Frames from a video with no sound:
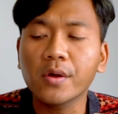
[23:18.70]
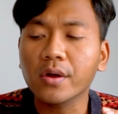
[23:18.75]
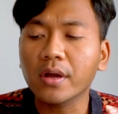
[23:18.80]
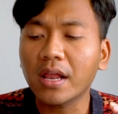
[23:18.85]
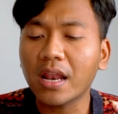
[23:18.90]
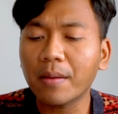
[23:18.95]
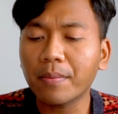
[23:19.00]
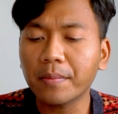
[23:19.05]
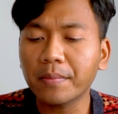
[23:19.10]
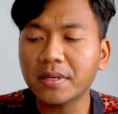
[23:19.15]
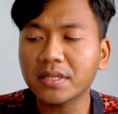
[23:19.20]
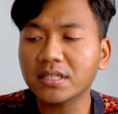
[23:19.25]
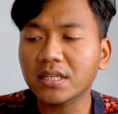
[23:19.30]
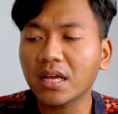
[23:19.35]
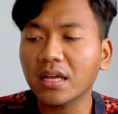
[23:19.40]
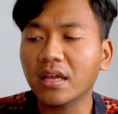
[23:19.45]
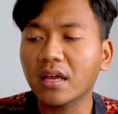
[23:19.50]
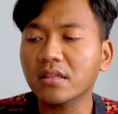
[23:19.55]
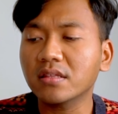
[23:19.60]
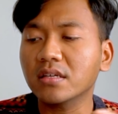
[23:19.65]
Kalau
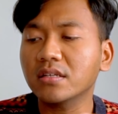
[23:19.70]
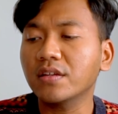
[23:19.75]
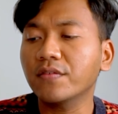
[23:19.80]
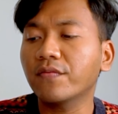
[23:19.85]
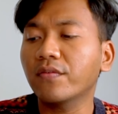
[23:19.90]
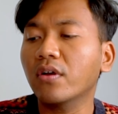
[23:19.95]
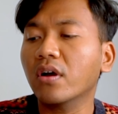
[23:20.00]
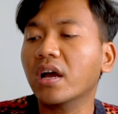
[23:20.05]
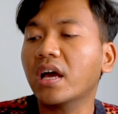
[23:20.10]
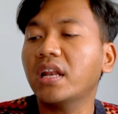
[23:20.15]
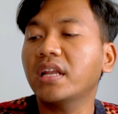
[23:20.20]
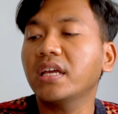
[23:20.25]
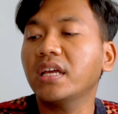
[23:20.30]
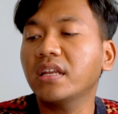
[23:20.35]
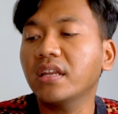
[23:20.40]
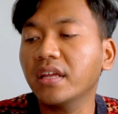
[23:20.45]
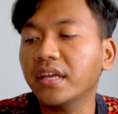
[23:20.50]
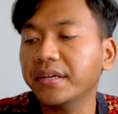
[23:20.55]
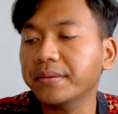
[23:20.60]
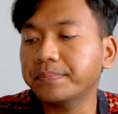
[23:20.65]
pemirsa ya, jadi vlog kali
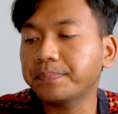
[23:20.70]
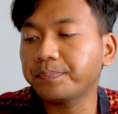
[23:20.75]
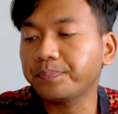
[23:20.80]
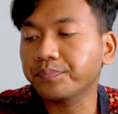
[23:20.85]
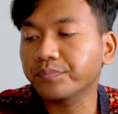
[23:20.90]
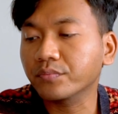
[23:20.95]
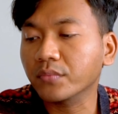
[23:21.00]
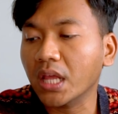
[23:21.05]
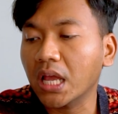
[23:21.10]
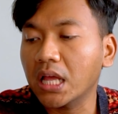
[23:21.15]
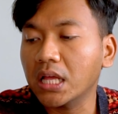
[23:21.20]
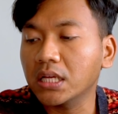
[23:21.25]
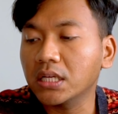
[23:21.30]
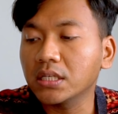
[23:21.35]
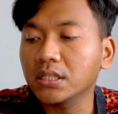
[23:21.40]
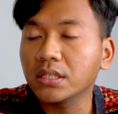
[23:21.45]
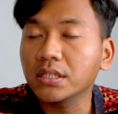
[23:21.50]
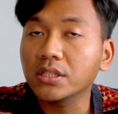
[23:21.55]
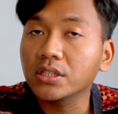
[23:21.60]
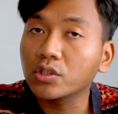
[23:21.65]
ini
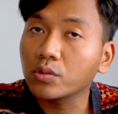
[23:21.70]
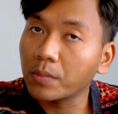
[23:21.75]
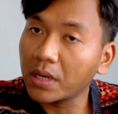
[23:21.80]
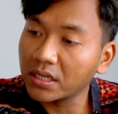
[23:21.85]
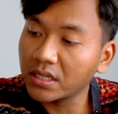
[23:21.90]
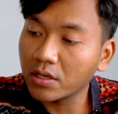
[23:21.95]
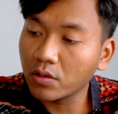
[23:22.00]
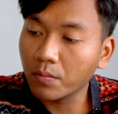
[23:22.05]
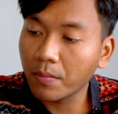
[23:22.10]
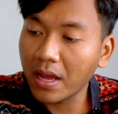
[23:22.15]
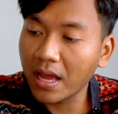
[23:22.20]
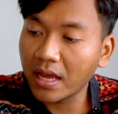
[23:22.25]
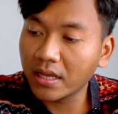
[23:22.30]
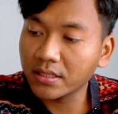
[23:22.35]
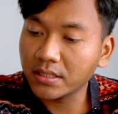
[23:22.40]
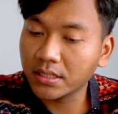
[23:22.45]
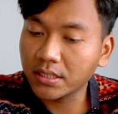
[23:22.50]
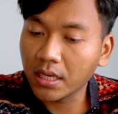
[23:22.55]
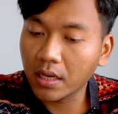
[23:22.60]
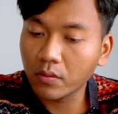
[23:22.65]
cuma di rumah
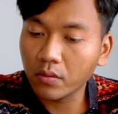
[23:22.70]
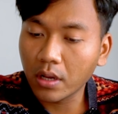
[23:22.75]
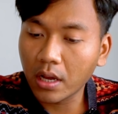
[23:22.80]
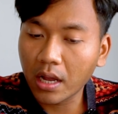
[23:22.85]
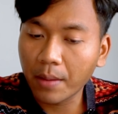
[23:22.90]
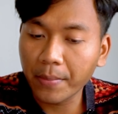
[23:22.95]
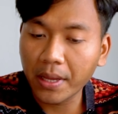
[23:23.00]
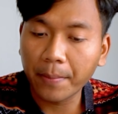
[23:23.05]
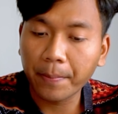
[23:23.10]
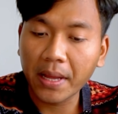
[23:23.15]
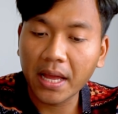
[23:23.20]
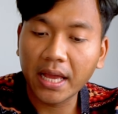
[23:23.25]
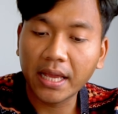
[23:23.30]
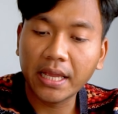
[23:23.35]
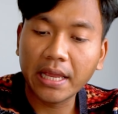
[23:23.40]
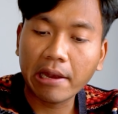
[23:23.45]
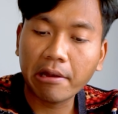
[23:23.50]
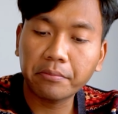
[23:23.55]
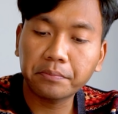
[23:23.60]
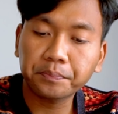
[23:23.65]
aja aku nggak
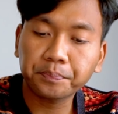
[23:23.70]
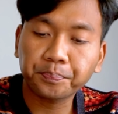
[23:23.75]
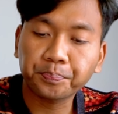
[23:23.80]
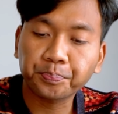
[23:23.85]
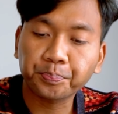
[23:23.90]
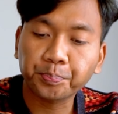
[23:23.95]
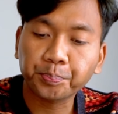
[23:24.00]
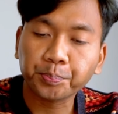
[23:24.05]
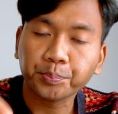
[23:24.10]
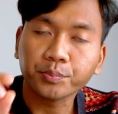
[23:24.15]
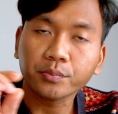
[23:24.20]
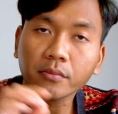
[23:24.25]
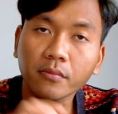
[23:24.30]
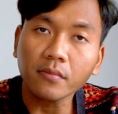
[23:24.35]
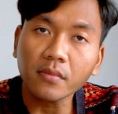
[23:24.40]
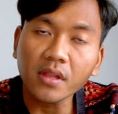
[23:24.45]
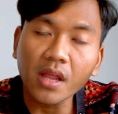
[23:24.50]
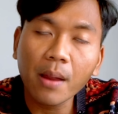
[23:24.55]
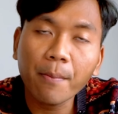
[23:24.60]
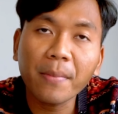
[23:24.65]
ngapain
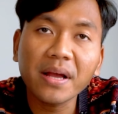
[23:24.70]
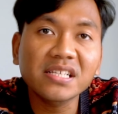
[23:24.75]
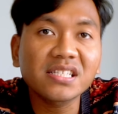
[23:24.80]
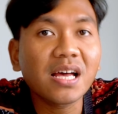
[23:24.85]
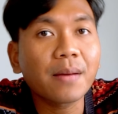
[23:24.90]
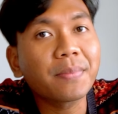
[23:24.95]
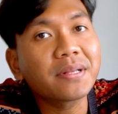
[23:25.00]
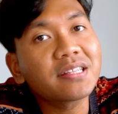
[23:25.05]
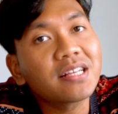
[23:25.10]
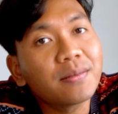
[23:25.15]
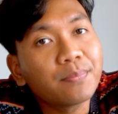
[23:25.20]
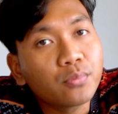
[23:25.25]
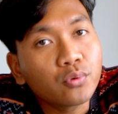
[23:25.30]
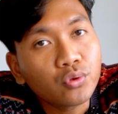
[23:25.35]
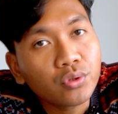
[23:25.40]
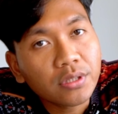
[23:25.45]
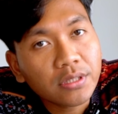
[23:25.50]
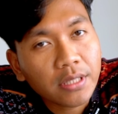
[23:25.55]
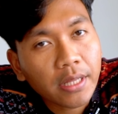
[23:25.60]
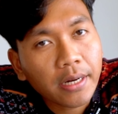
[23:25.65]
masak pecel
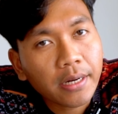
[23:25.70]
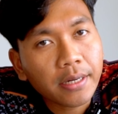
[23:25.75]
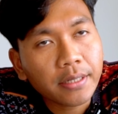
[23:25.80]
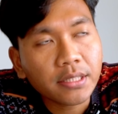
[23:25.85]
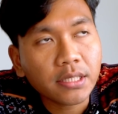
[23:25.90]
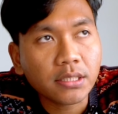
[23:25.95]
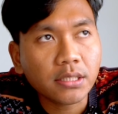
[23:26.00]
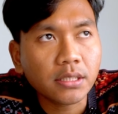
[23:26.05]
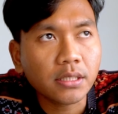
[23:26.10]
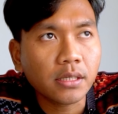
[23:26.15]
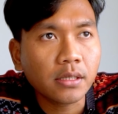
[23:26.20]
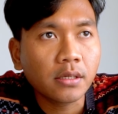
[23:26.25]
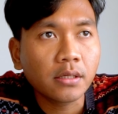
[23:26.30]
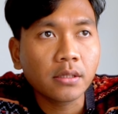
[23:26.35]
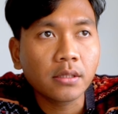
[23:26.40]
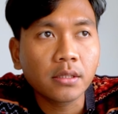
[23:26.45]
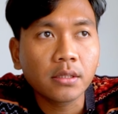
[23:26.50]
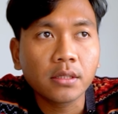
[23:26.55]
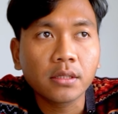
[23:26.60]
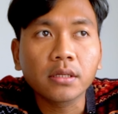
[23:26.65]
punten jadi
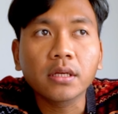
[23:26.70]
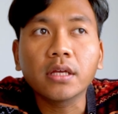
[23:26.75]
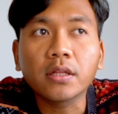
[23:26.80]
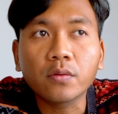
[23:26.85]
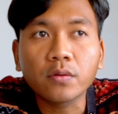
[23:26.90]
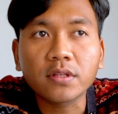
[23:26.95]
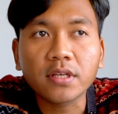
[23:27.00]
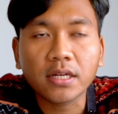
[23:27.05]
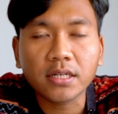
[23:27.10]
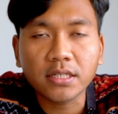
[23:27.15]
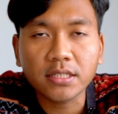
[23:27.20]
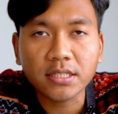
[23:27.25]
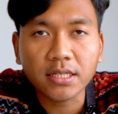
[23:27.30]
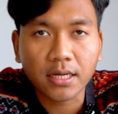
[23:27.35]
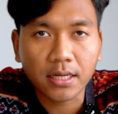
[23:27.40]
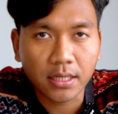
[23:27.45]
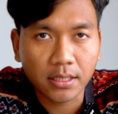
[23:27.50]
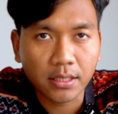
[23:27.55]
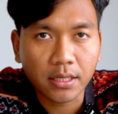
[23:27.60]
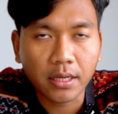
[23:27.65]
gitu tadi
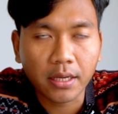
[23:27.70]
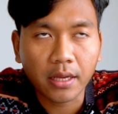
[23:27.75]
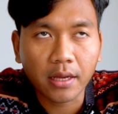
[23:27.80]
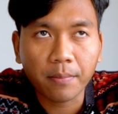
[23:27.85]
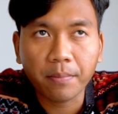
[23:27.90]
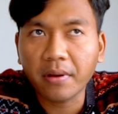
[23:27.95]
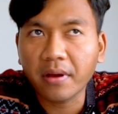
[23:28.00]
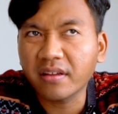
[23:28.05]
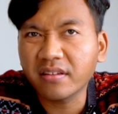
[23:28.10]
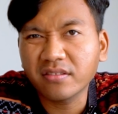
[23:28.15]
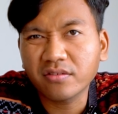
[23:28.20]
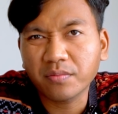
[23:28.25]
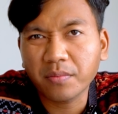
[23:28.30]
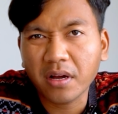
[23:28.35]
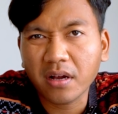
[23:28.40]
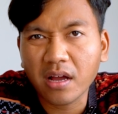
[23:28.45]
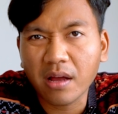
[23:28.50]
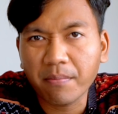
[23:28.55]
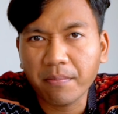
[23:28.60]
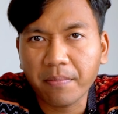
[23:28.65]
caranya ya bahannya cuma
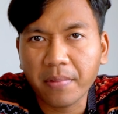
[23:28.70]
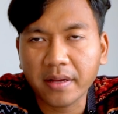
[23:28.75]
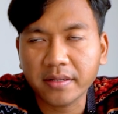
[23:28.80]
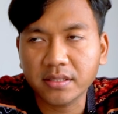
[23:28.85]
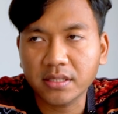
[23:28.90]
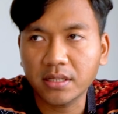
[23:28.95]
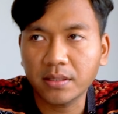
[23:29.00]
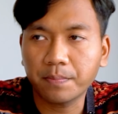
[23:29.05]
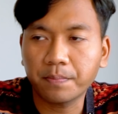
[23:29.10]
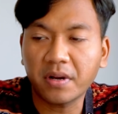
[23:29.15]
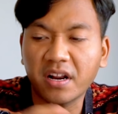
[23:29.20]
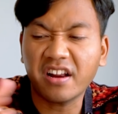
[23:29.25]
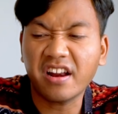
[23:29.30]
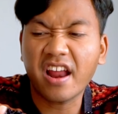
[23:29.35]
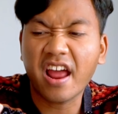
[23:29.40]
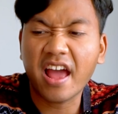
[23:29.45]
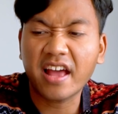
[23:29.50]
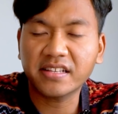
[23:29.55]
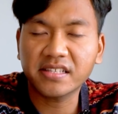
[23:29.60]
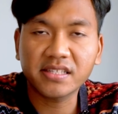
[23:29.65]
gampang sih
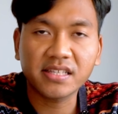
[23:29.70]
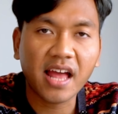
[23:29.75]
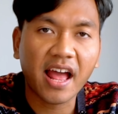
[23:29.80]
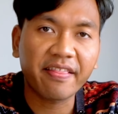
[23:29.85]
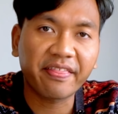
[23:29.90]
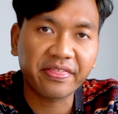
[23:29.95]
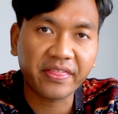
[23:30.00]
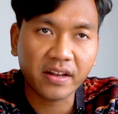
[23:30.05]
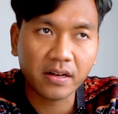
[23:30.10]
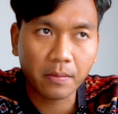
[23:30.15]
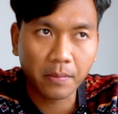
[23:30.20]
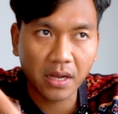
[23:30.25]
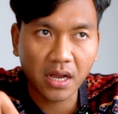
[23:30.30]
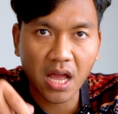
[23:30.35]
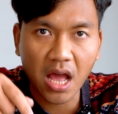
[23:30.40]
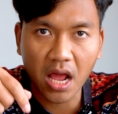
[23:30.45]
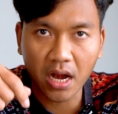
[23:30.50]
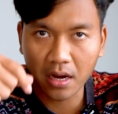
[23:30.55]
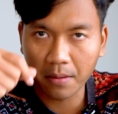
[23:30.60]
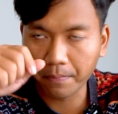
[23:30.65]
beras santan sama
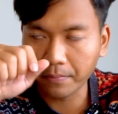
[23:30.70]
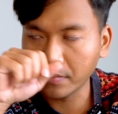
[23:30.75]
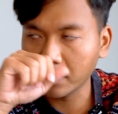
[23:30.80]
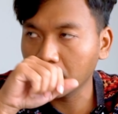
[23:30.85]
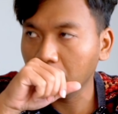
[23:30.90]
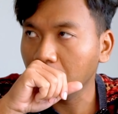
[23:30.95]
garam